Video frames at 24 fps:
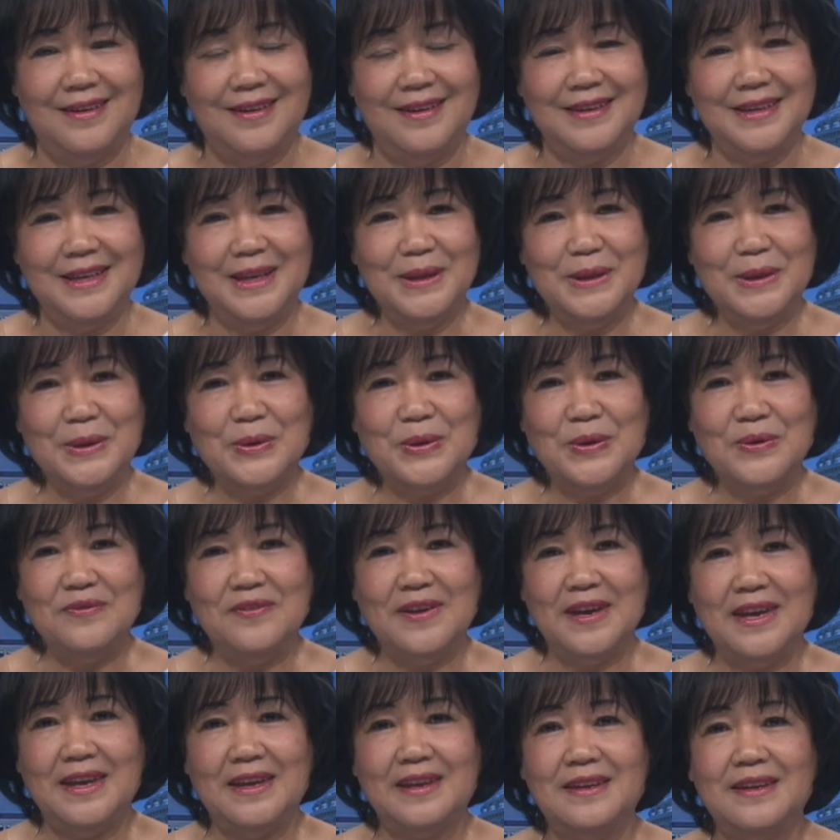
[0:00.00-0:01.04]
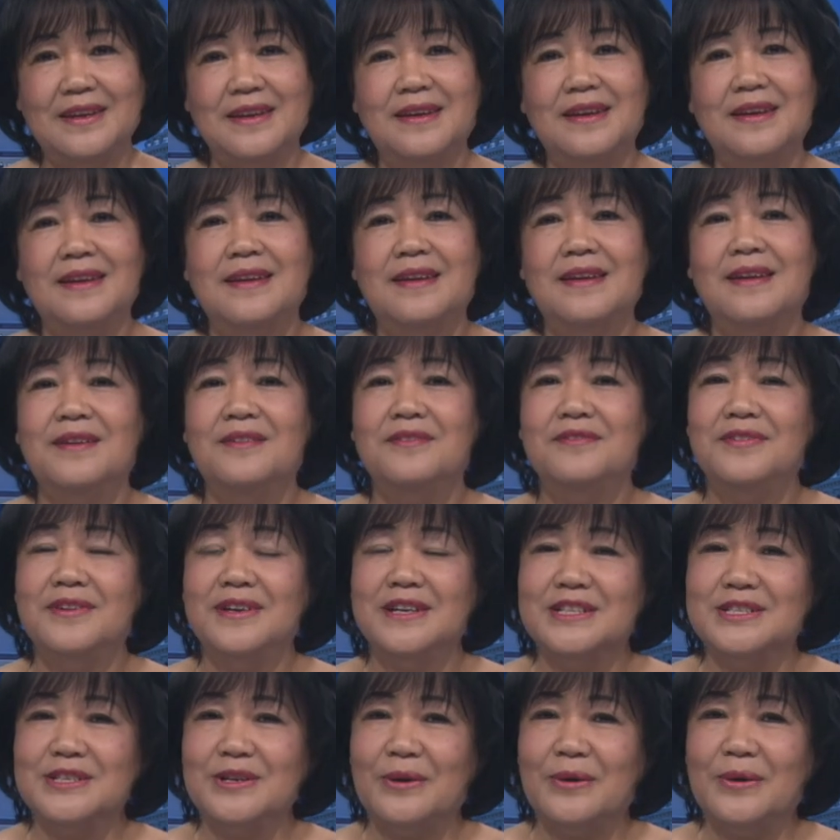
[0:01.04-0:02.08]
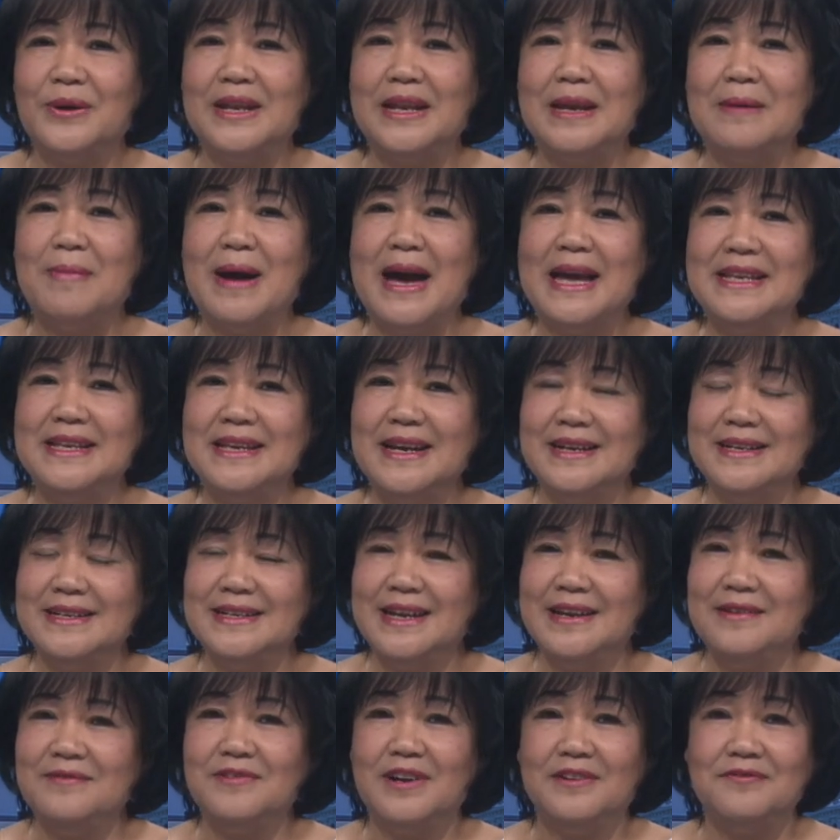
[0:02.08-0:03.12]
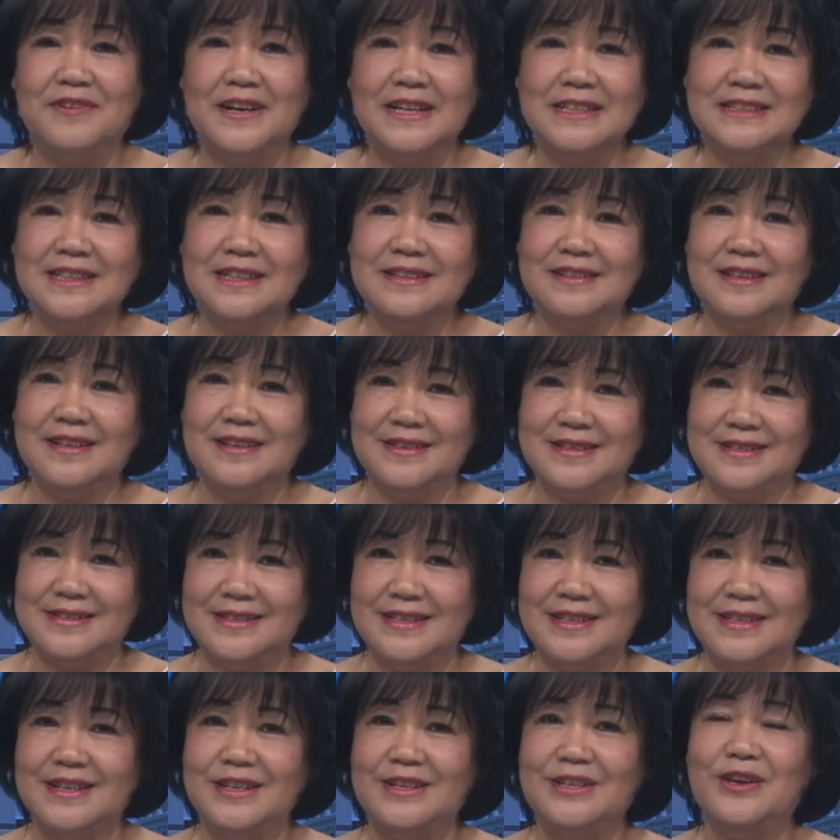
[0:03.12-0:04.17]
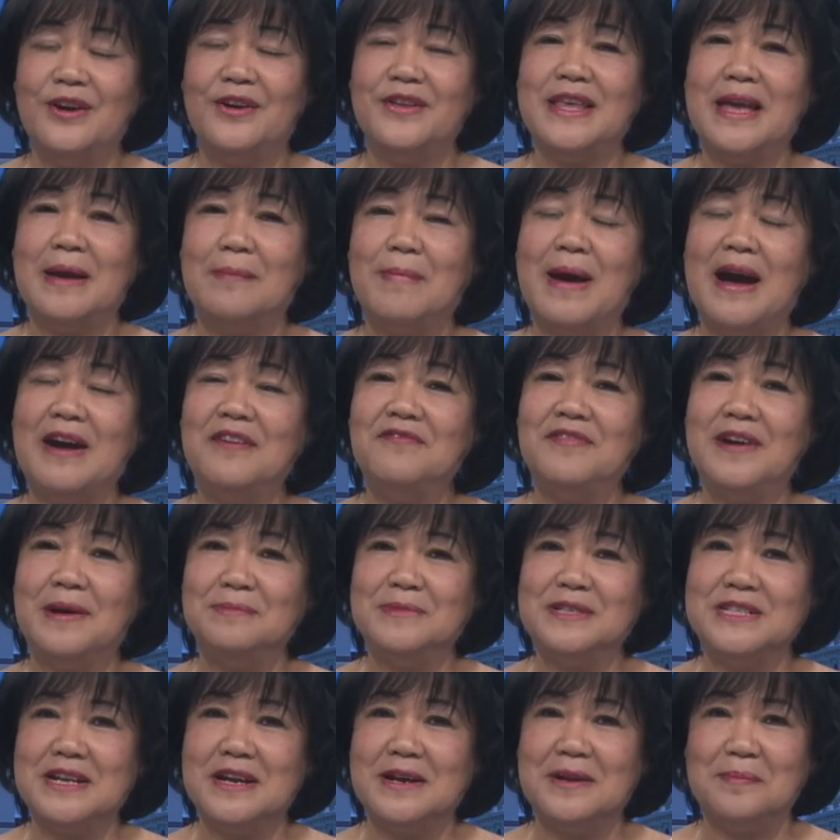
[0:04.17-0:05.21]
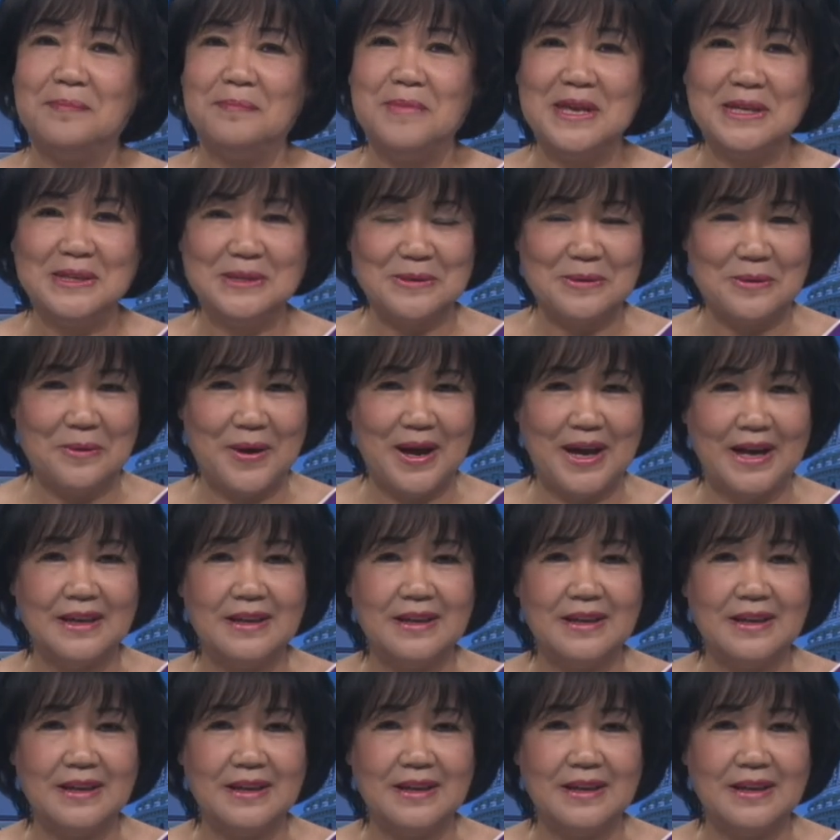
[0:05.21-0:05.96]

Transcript: Kính thưa quý vị, vừa rồi là bài nhận định và phân tích thời sự do nhà báo Phạm Trần biên soạn.